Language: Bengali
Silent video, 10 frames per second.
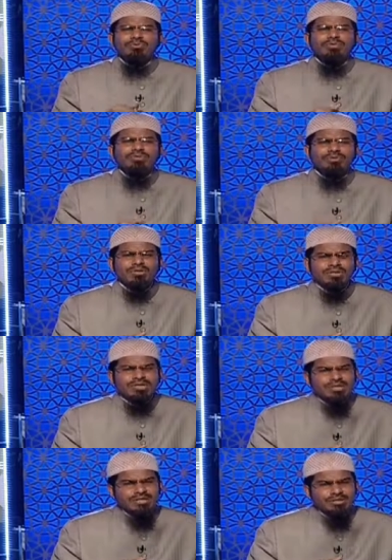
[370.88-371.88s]
এবং
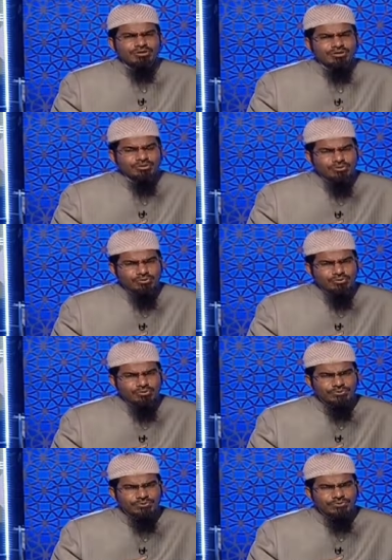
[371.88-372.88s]
নাসারাদেরকে ধ্বংস করুন
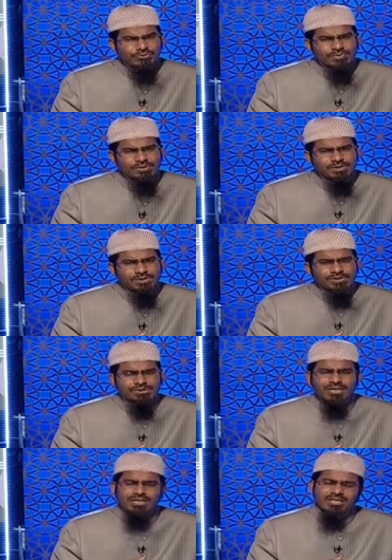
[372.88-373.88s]

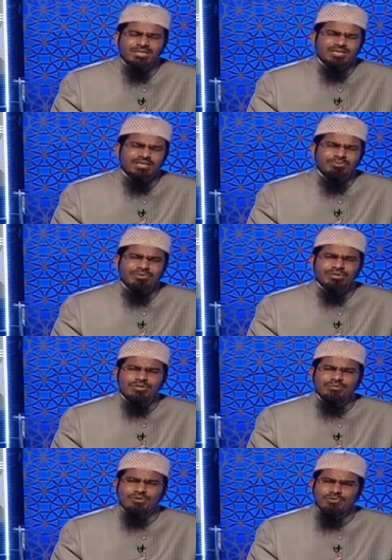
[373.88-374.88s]
যারা তাদের নবীদের
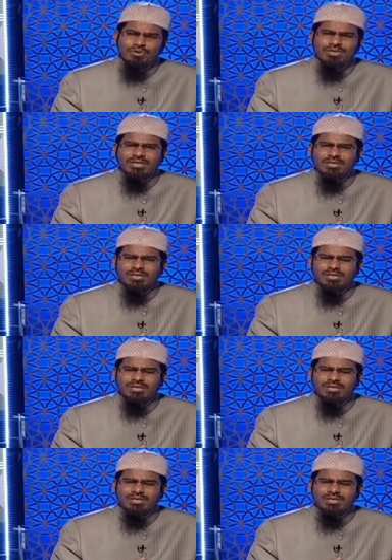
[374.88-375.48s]
কবরগুলিকে